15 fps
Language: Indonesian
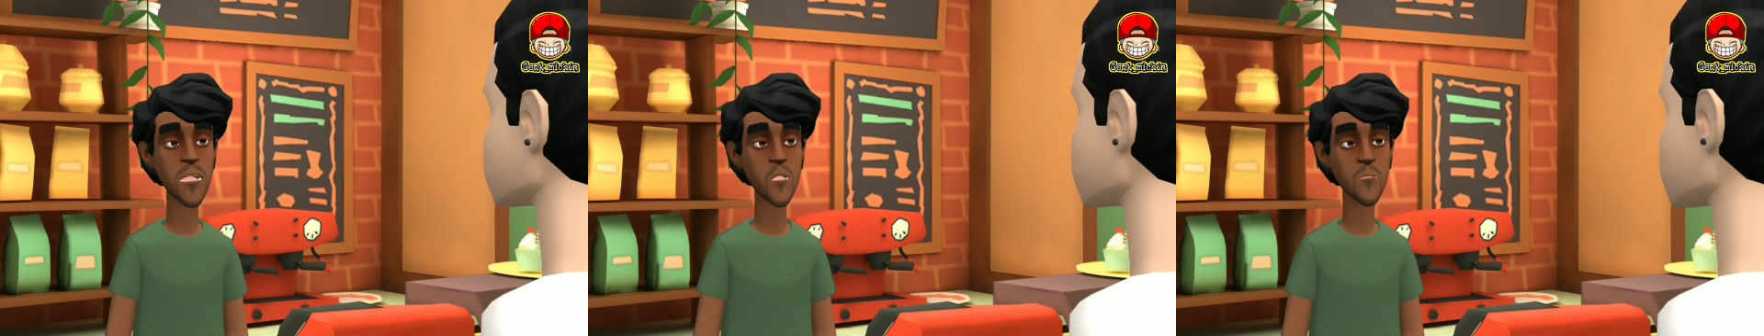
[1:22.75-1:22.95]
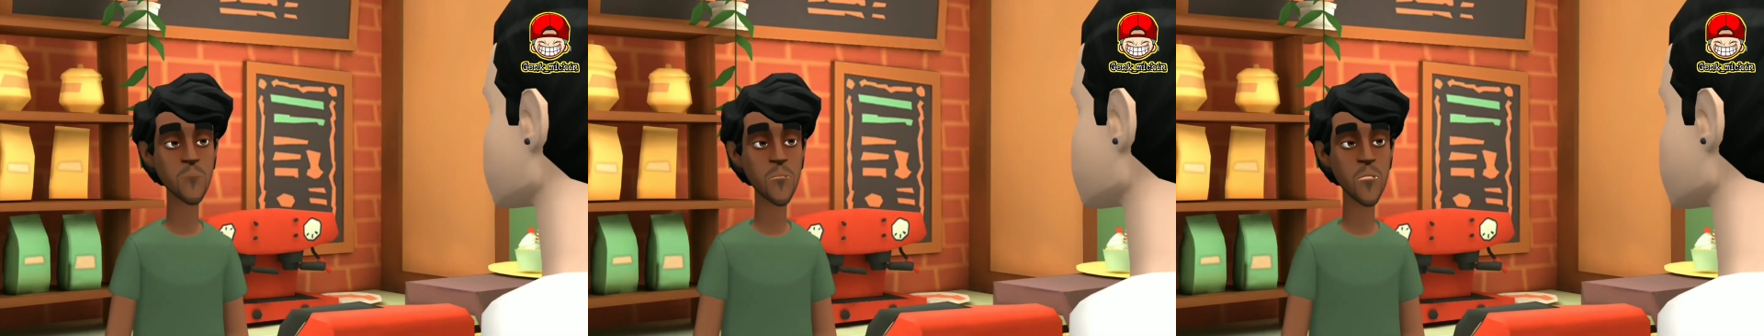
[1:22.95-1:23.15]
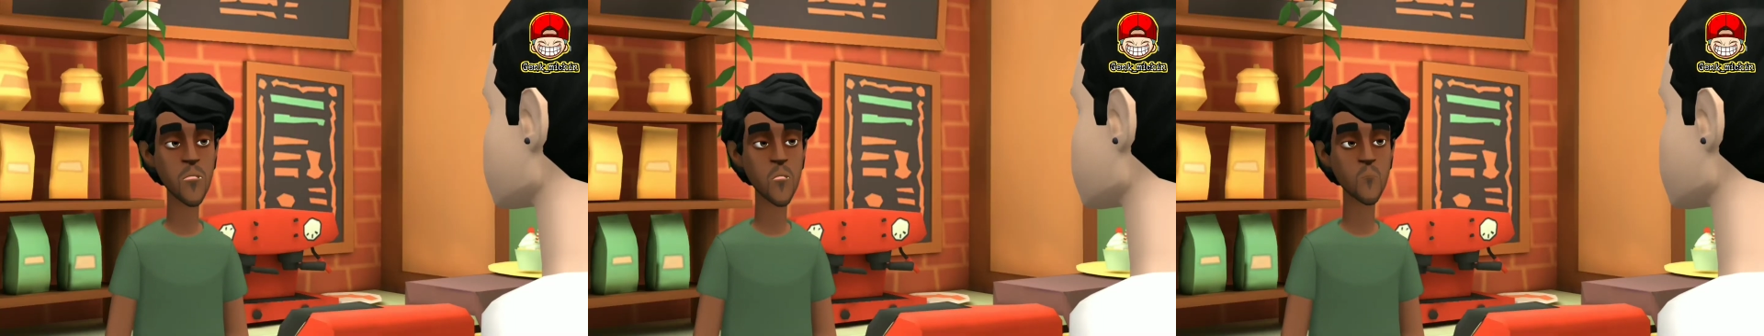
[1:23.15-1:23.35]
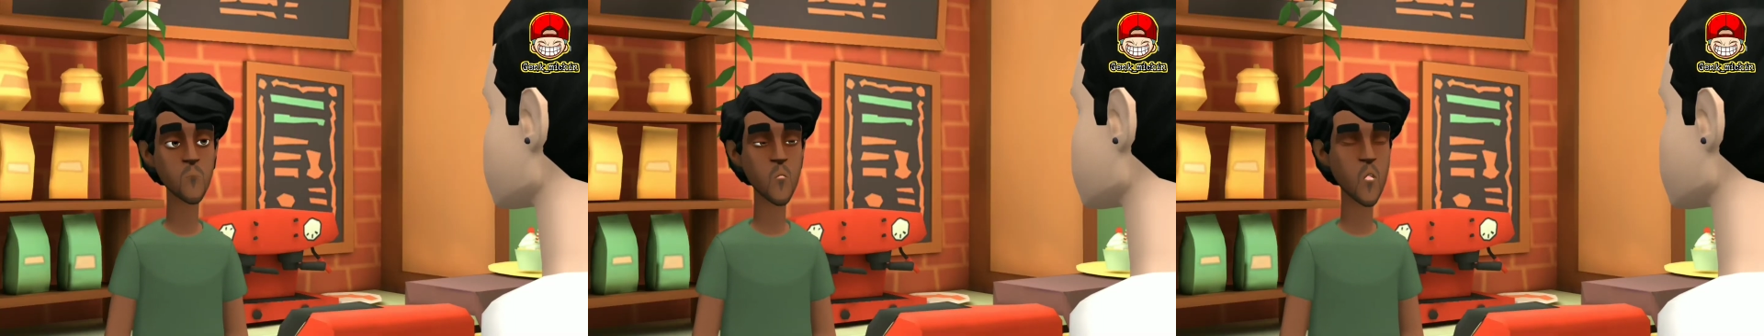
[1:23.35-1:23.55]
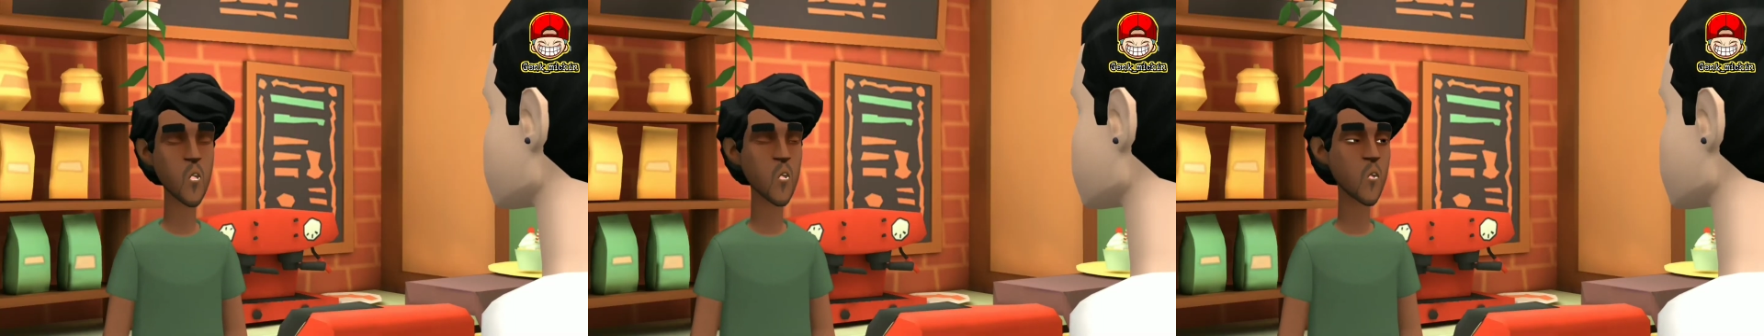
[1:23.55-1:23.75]
Resto.
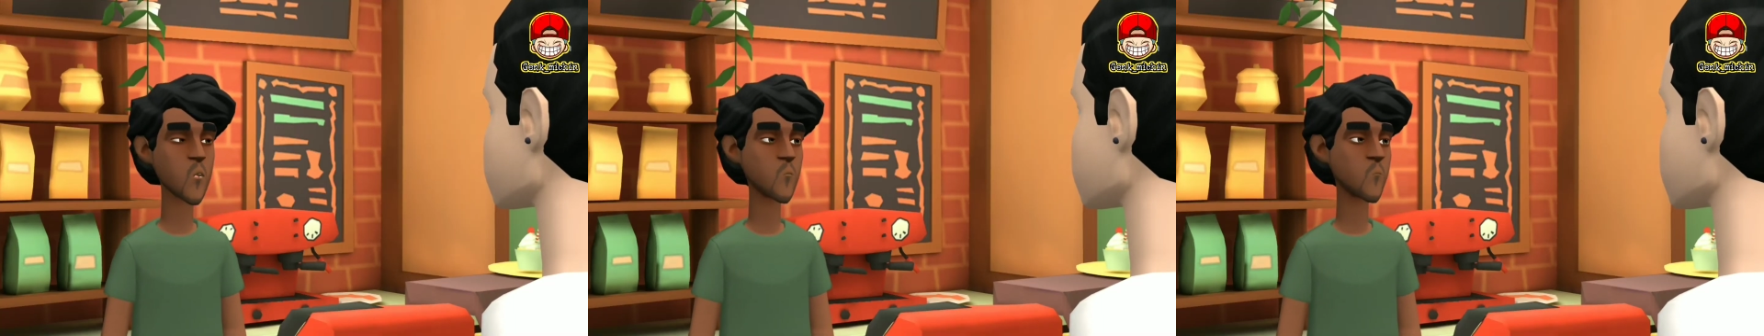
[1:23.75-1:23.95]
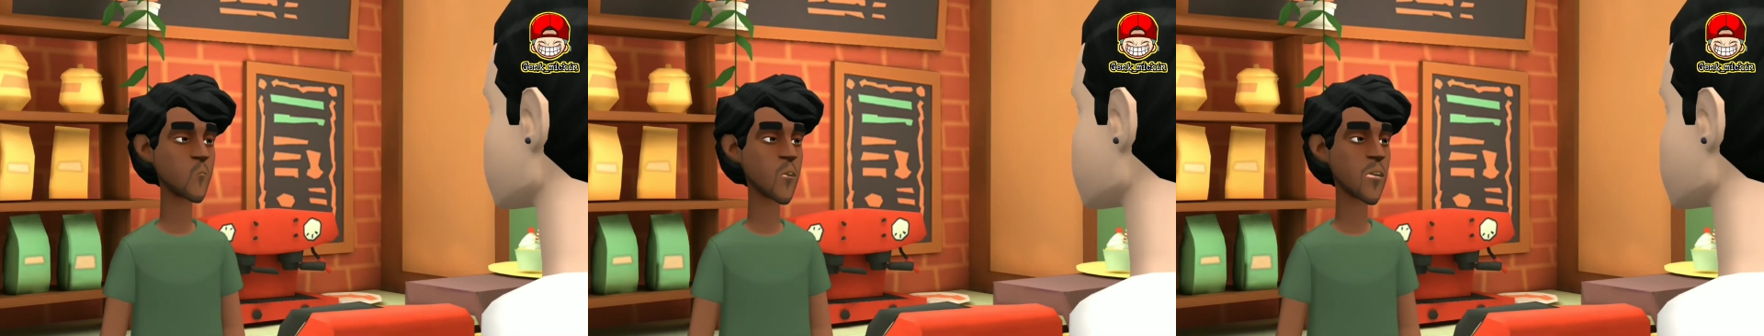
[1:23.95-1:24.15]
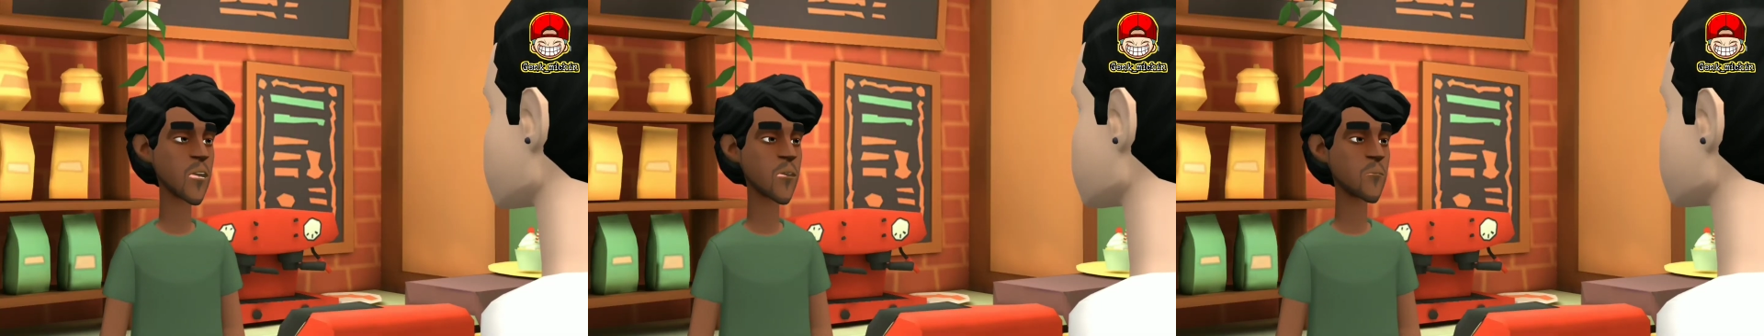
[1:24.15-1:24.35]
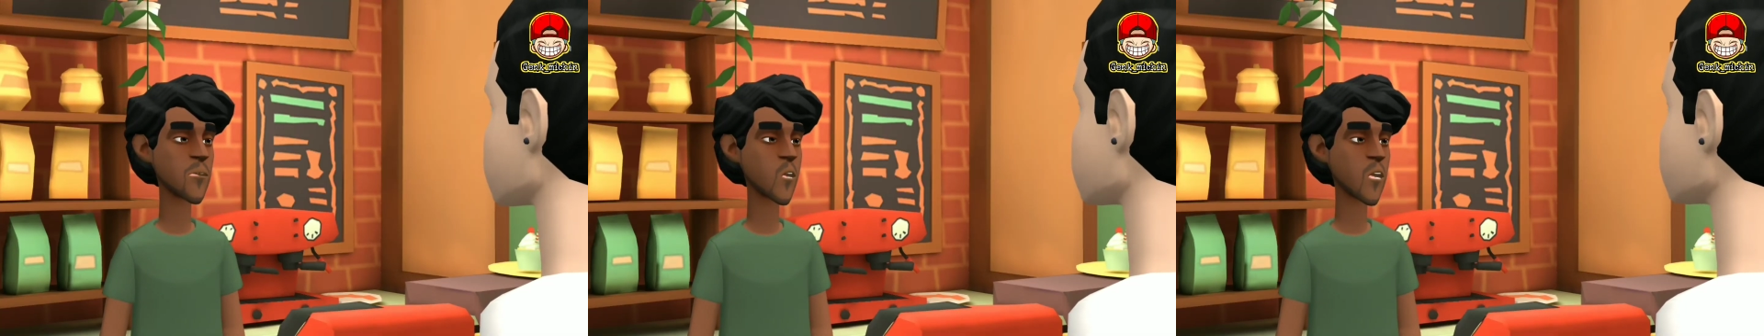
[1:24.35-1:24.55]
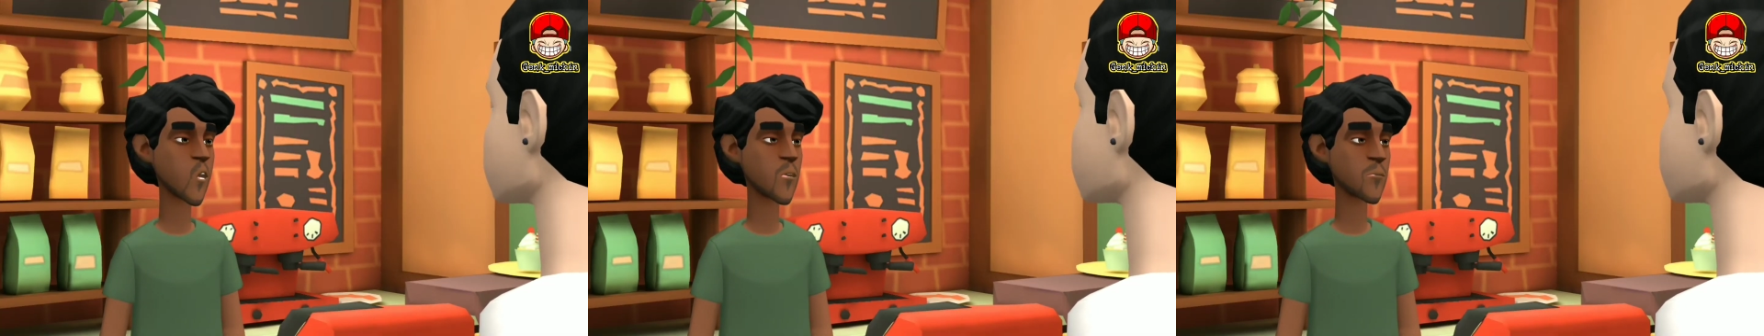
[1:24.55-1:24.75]
Bapak mau pesan
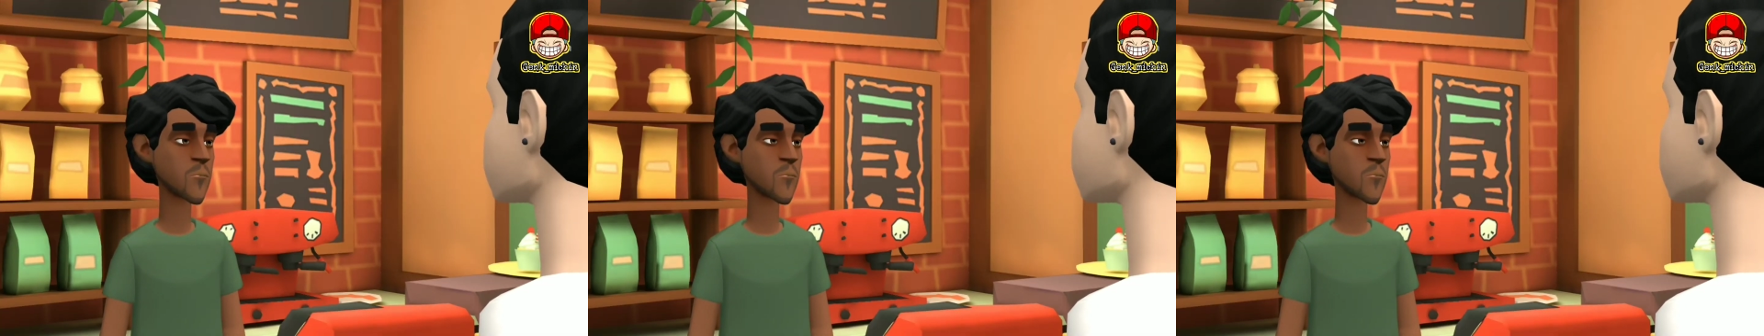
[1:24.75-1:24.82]
apa?